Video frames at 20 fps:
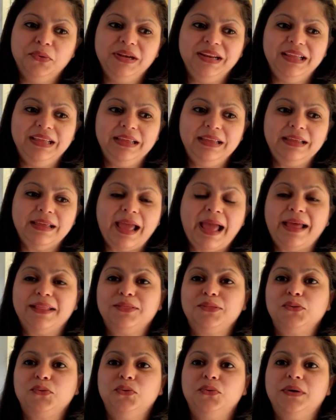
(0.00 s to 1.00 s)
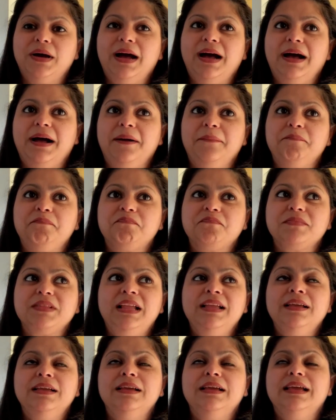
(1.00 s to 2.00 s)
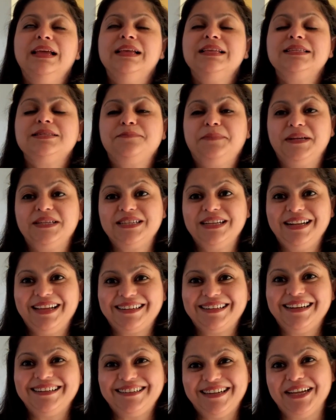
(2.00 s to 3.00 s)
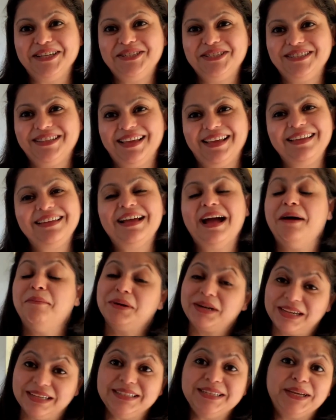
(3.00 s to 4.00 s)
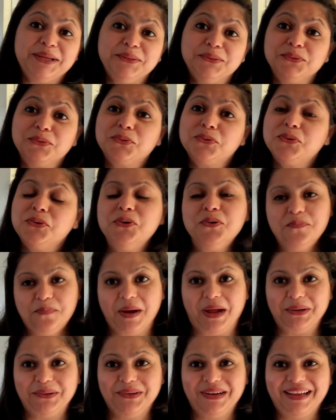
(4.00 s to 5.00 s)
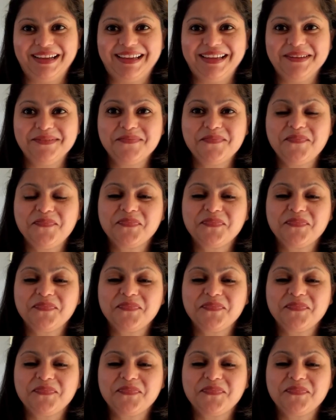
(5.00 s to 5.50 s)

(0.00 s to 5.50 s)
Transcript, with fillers: উনি এত স্পেশাল um, একটা টাচ দেয় আমার কাছে কিন্তু খুব ভালো লাগে